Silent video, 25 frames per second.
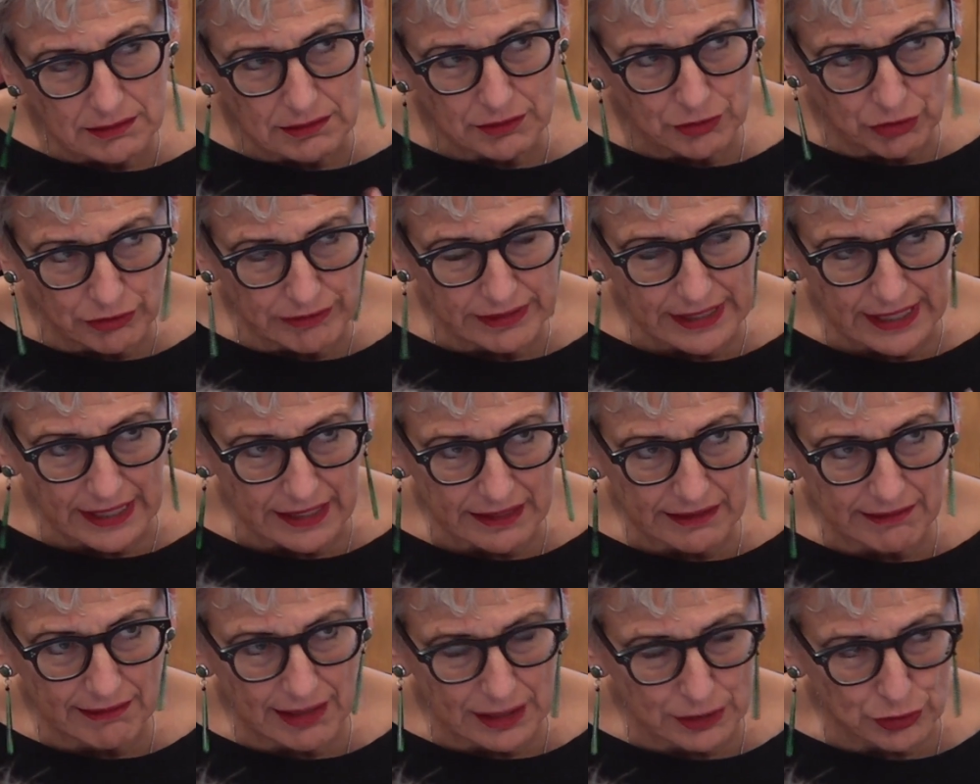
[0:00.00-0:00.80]
dove è
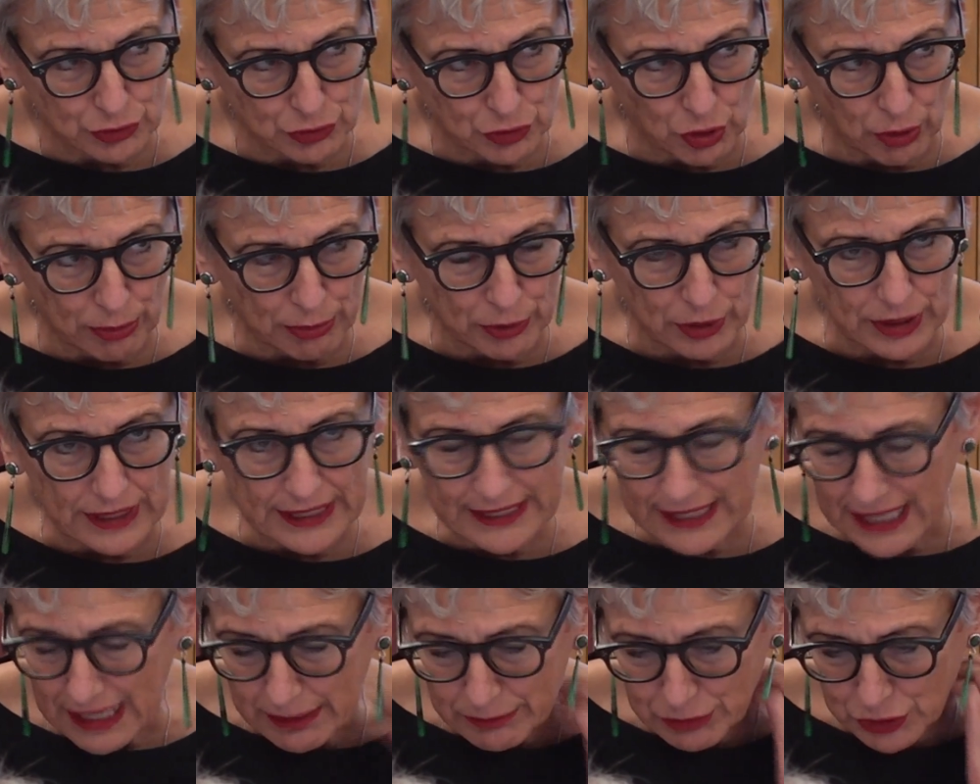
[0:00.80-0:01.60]
arrivato dopo che
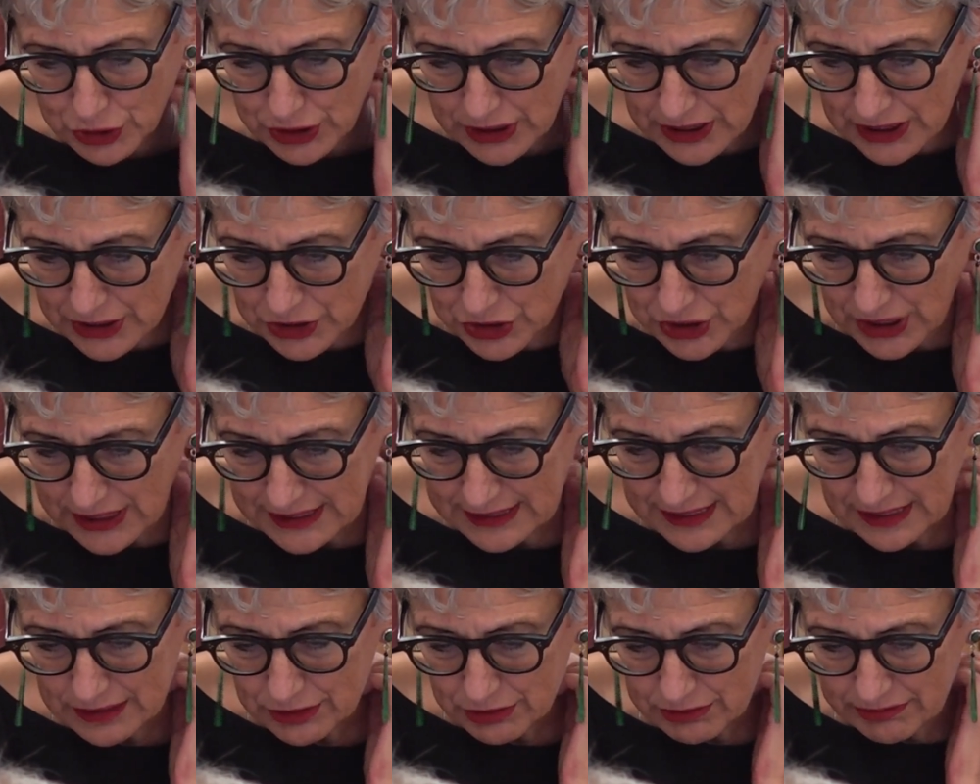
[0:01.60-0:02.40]
Gramsci era già
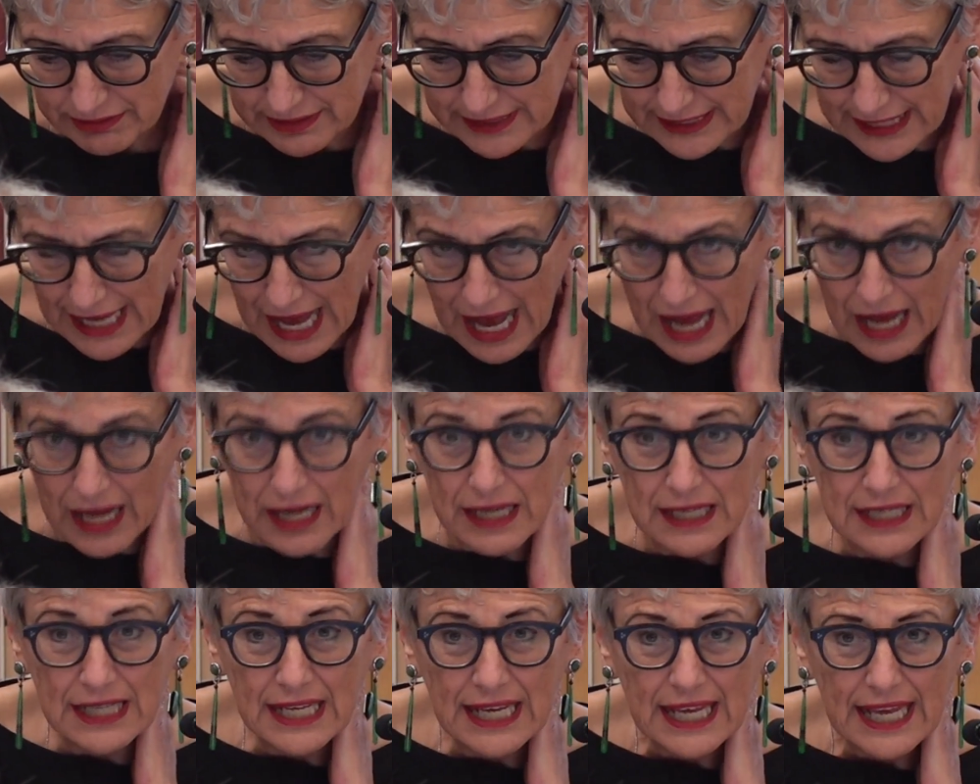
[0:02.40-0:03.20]
andato via
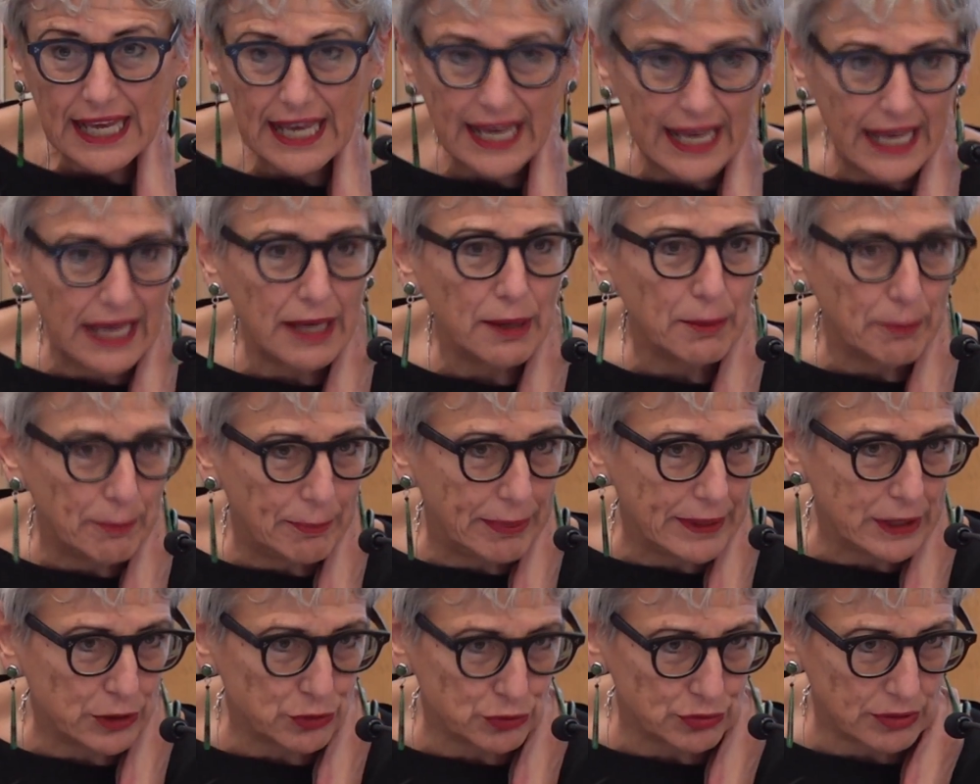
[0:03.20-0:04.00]
e
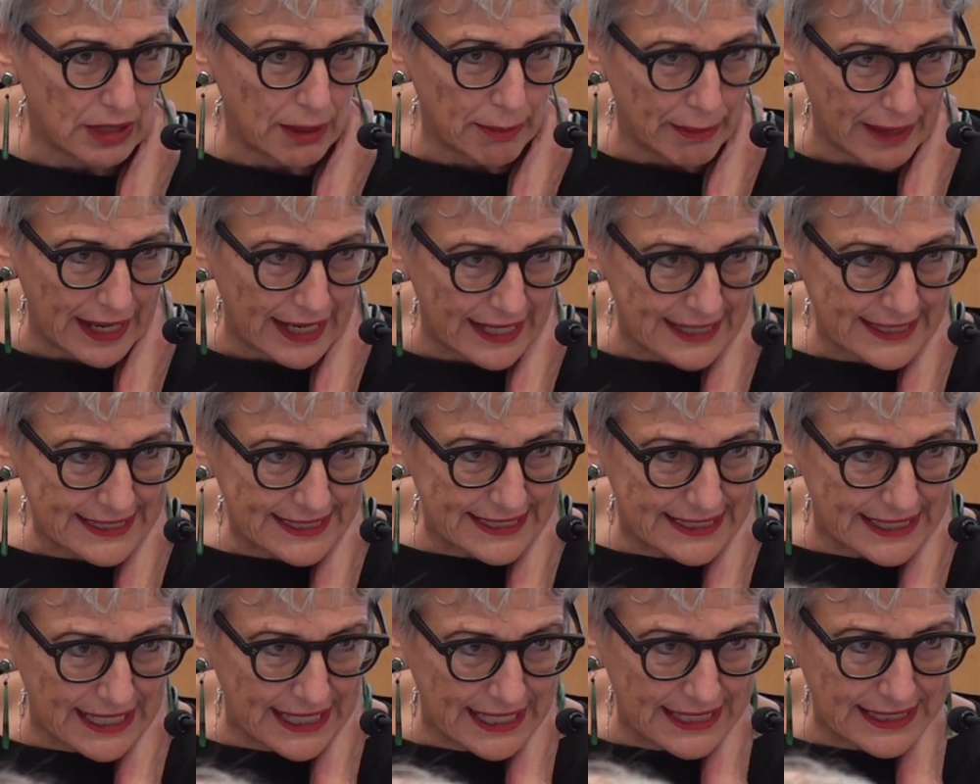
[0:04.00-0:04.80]
per una
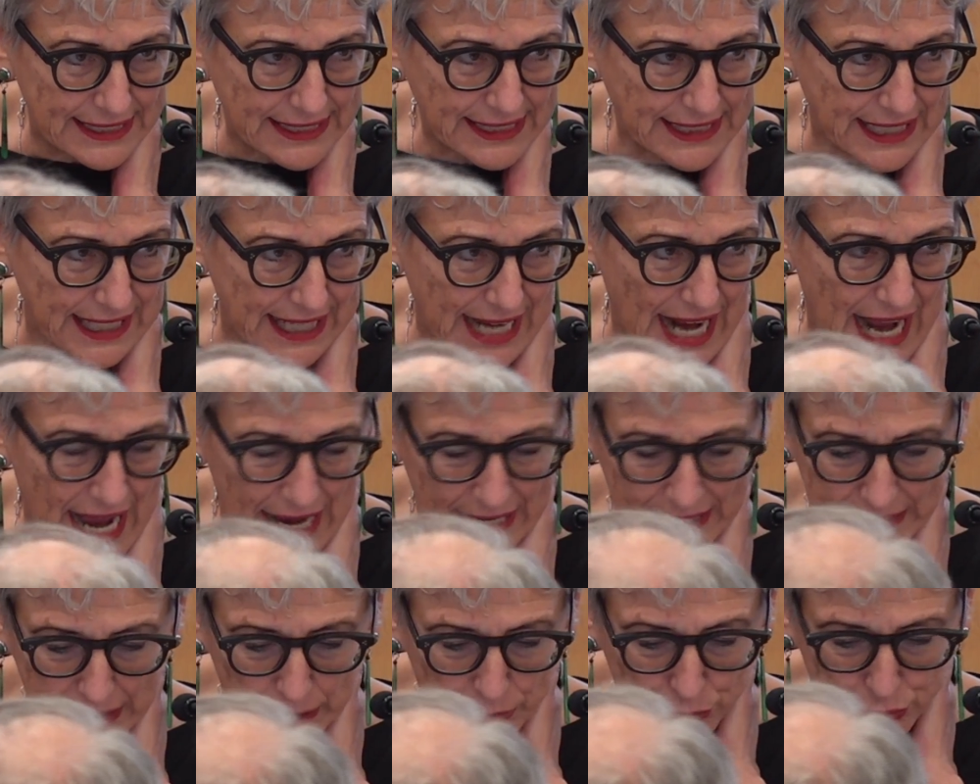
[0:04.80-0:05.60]
parte sarà
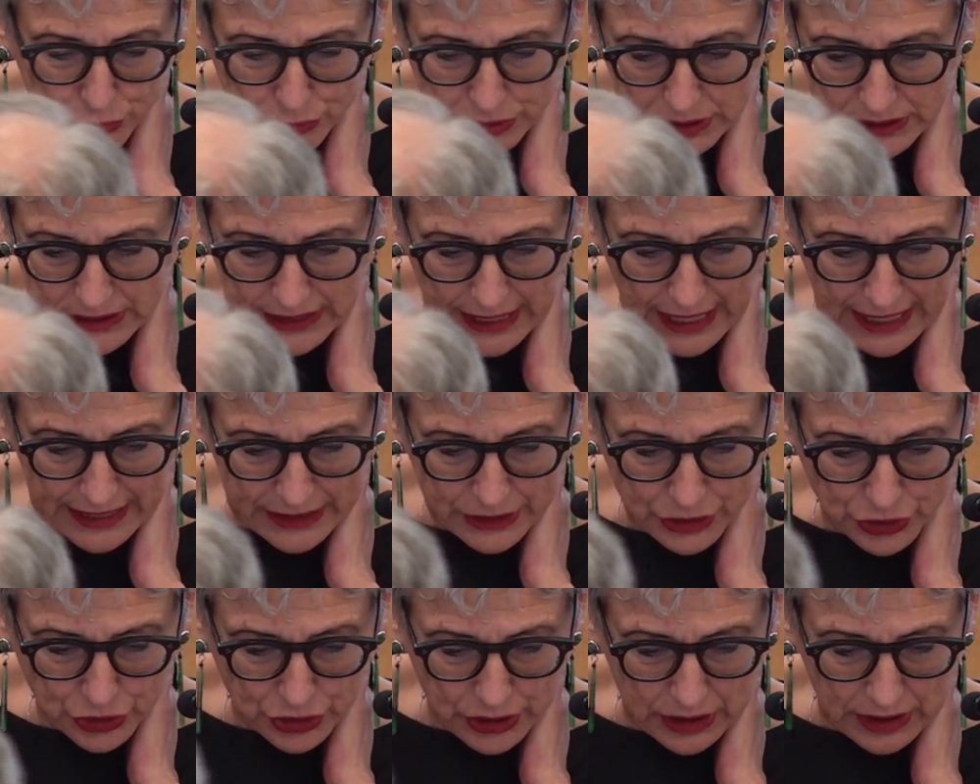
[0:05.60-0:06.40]
anche lui in
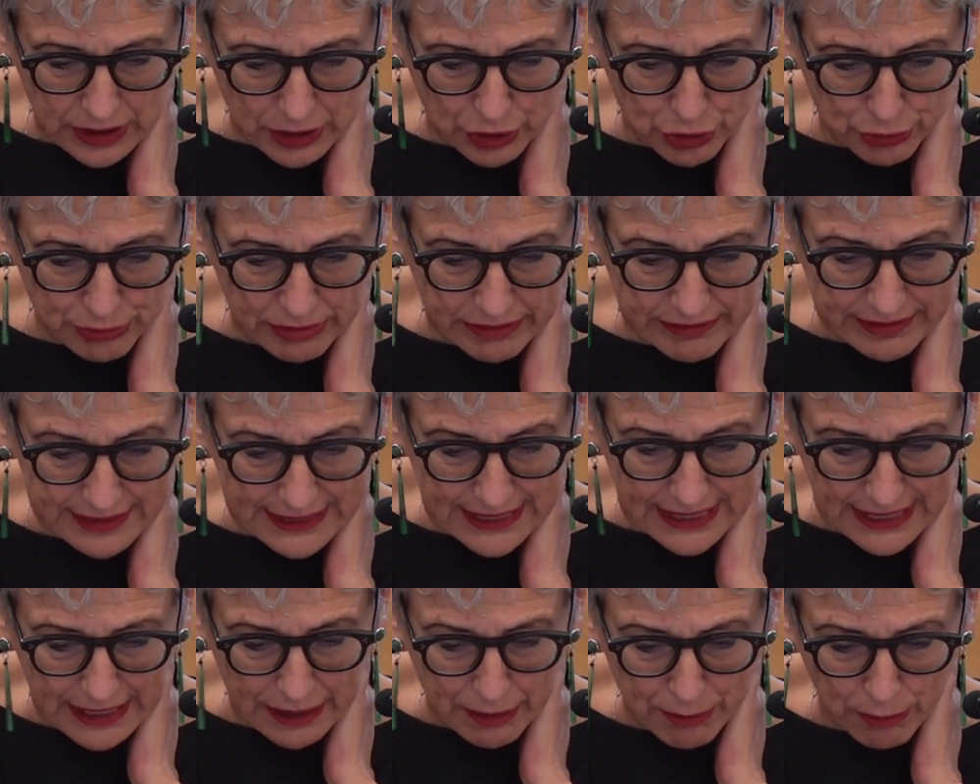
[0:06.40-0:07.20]
carcere come
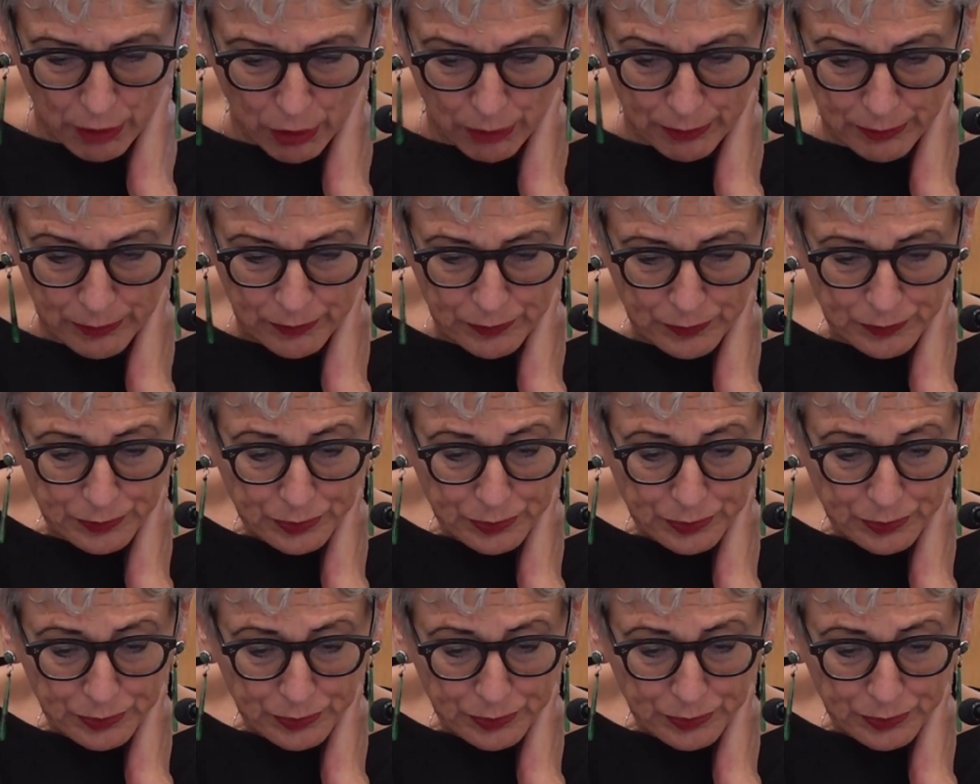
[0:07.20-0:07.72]
vedremo.